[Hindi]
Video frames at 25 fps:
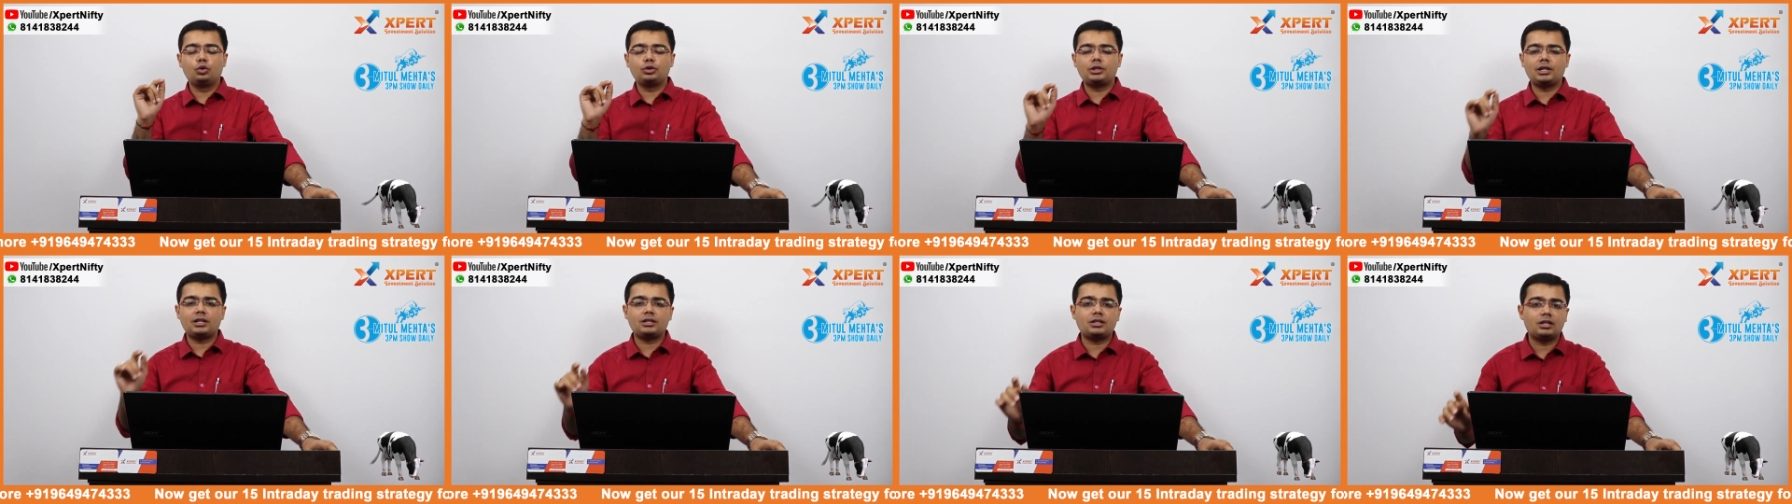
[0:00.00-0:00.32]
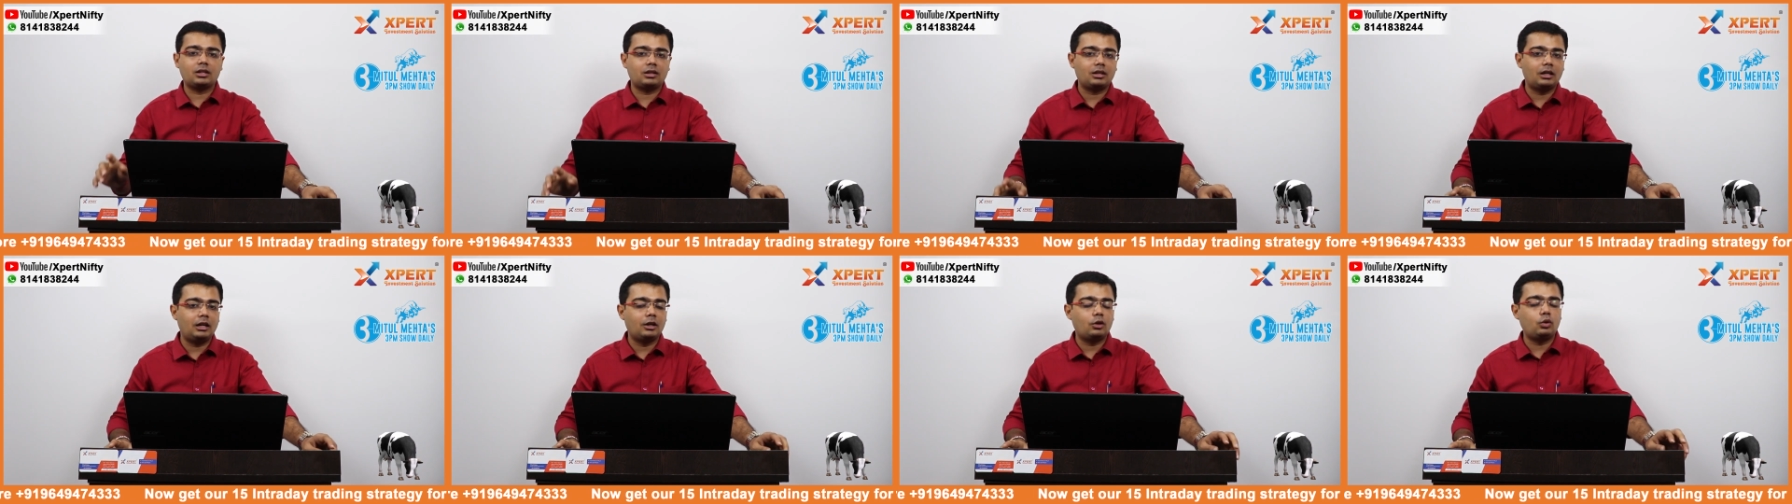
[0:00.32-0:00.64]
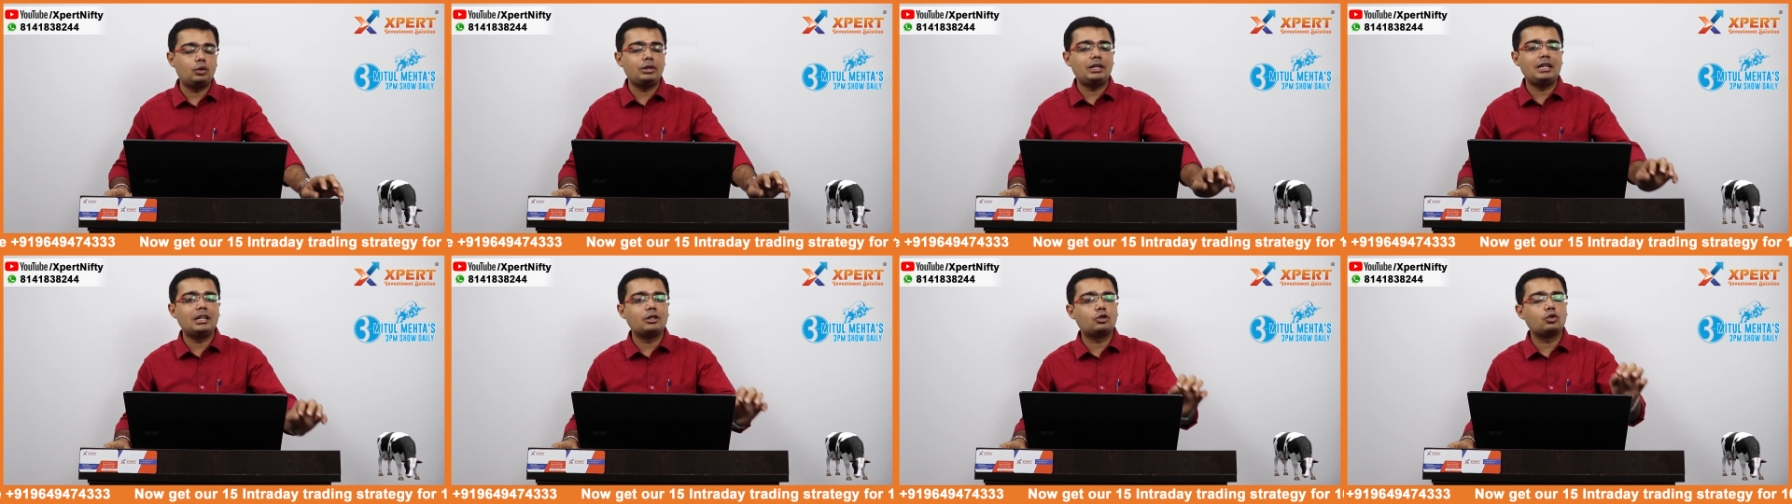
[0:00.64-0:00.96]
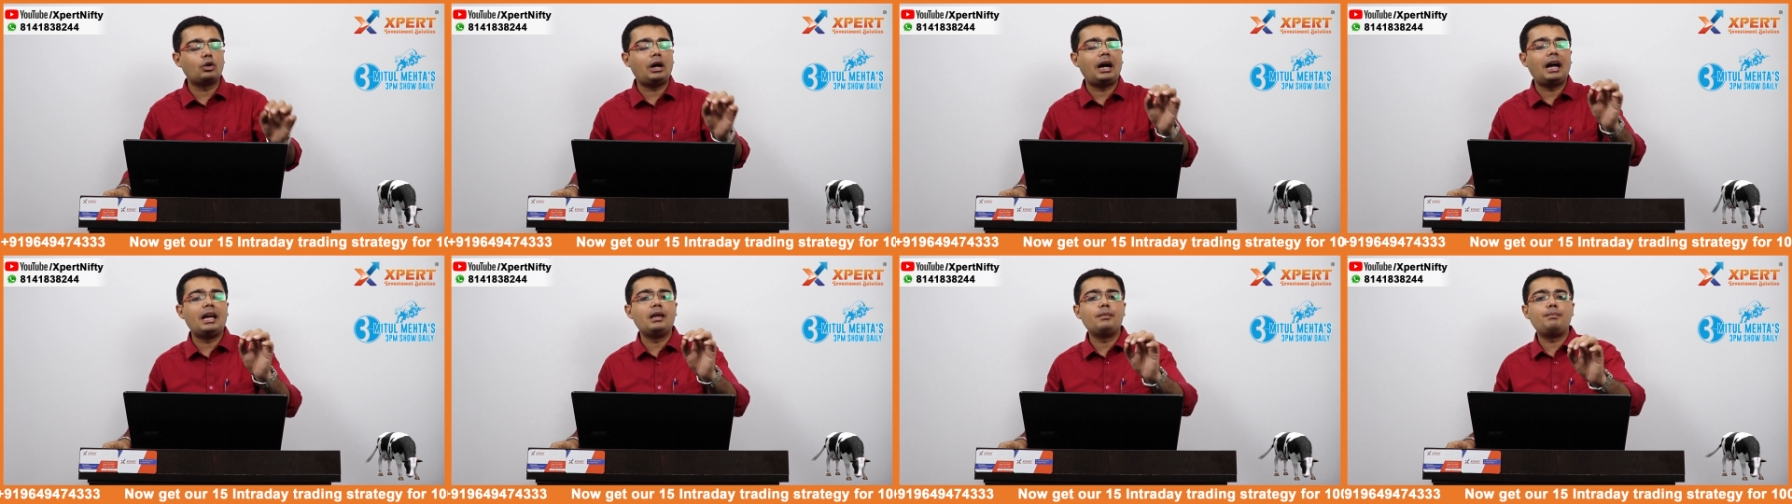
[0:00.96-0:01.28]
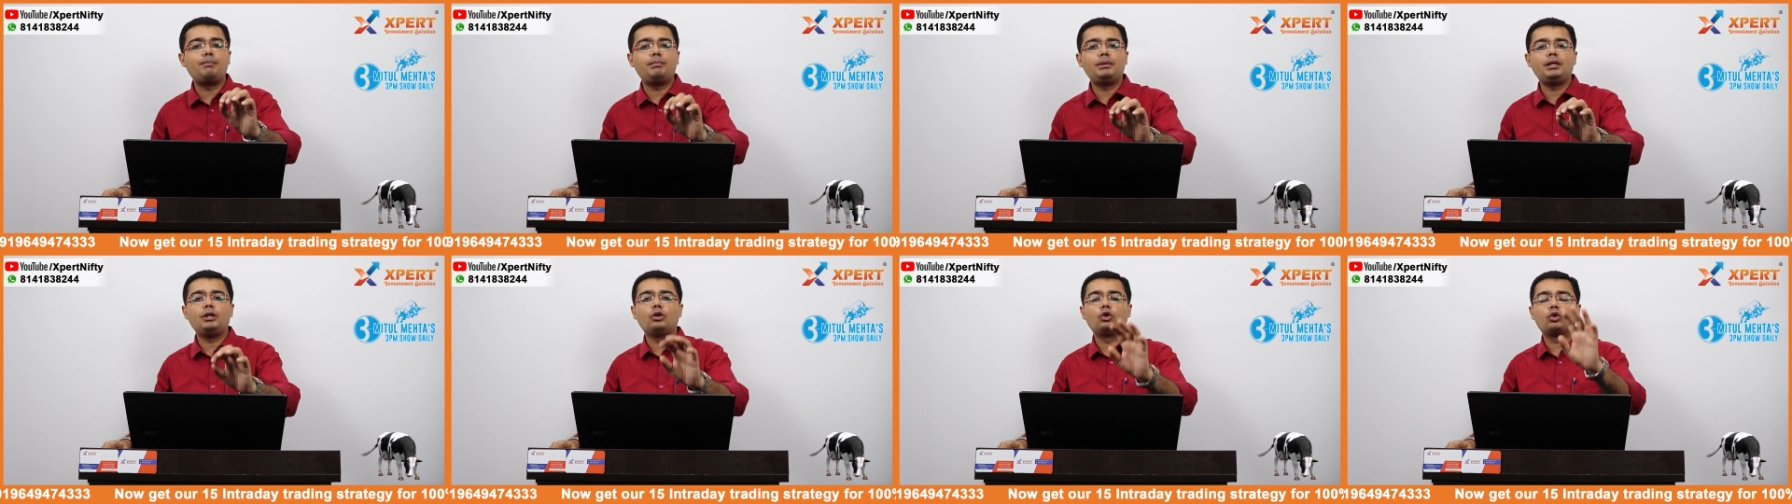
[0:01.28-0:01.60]
2017 को ये जो
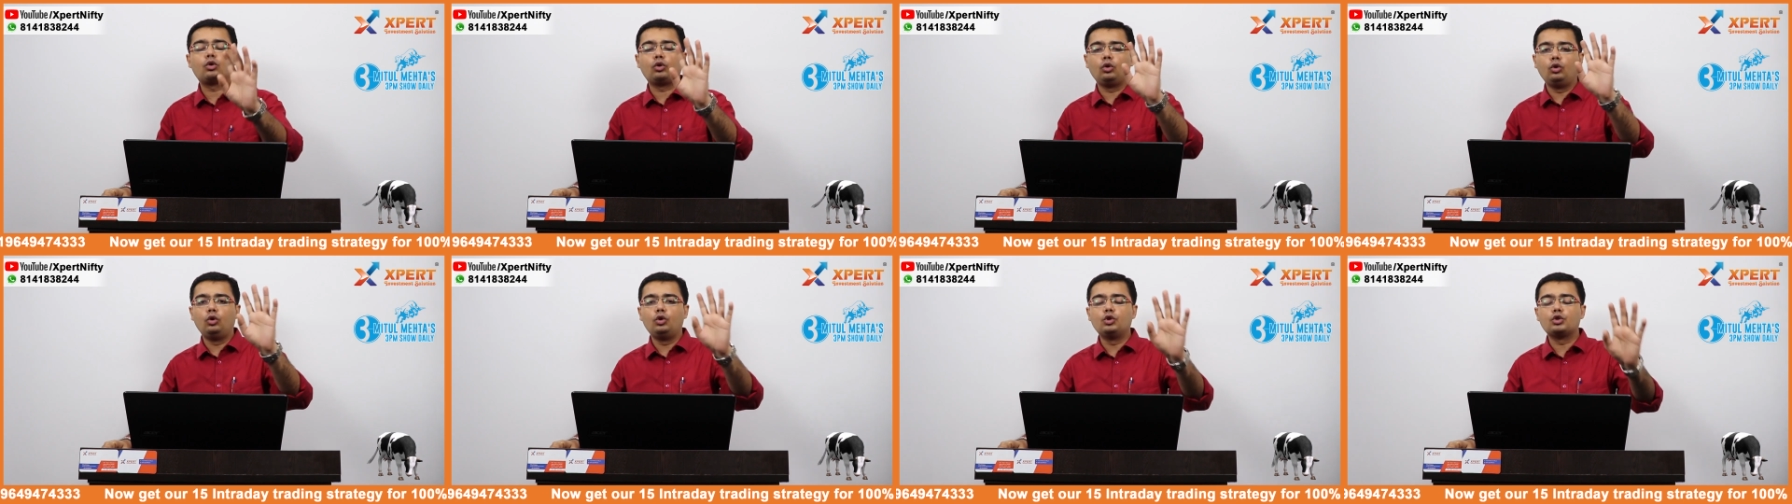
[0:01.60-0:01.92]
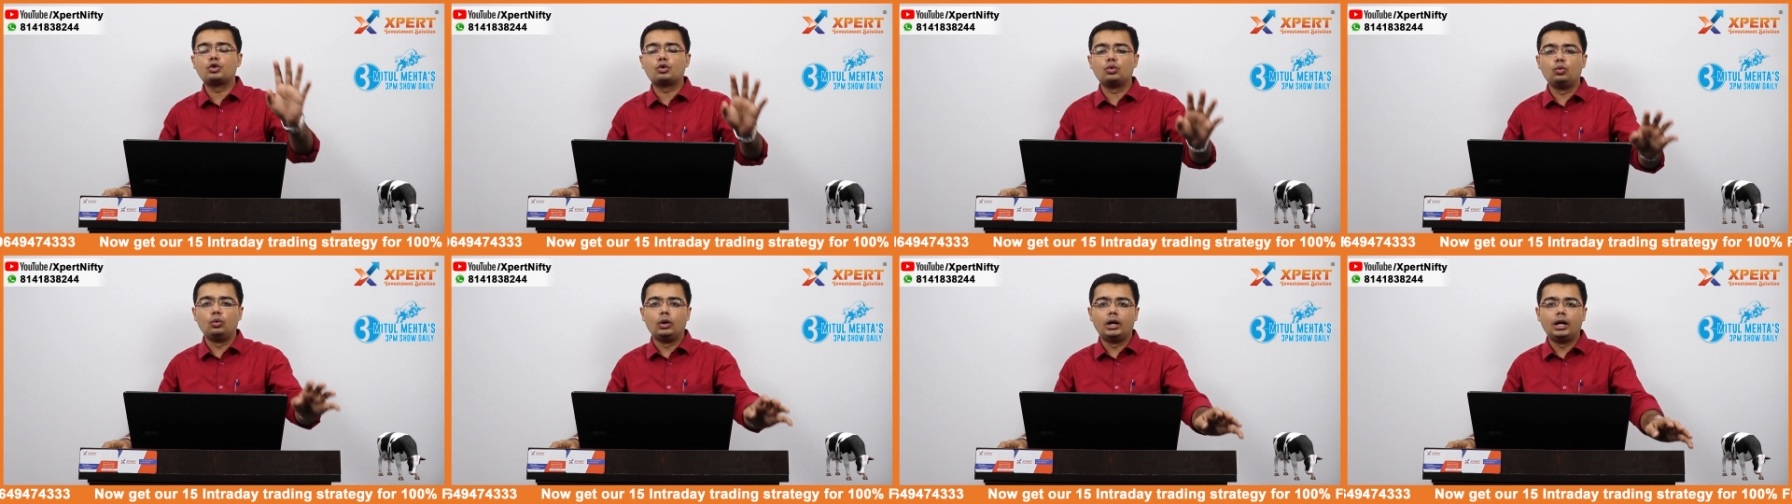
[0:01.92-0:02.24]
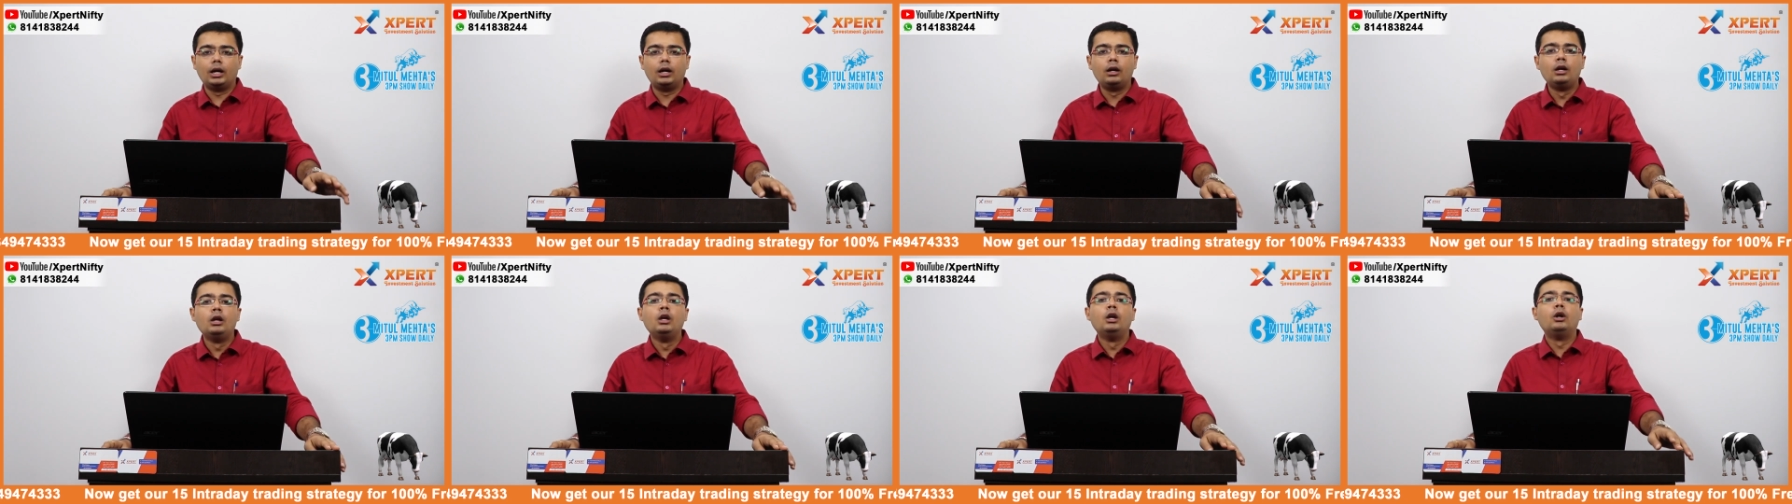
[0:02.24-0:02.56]
आईपीओ क्लोज हुआ